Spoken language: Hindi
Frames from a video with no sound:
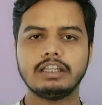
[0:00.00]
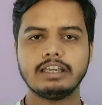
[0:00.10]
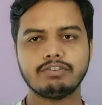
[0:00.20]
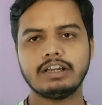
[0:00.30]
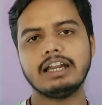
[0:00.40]
और
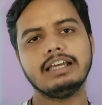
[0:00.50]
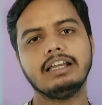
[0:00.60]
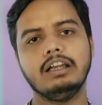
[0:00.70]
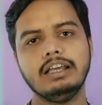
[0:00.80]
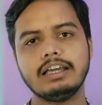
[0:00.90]
ये फिलहाल
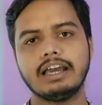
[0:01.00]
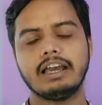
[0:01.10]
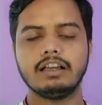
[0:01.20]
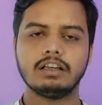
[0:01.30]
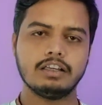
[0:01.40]
एक लीक
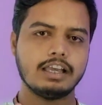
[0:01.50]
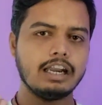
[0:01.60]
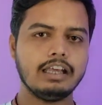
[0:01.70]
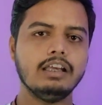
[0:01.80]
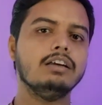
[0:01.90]
है
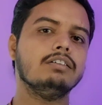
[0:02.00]
यानी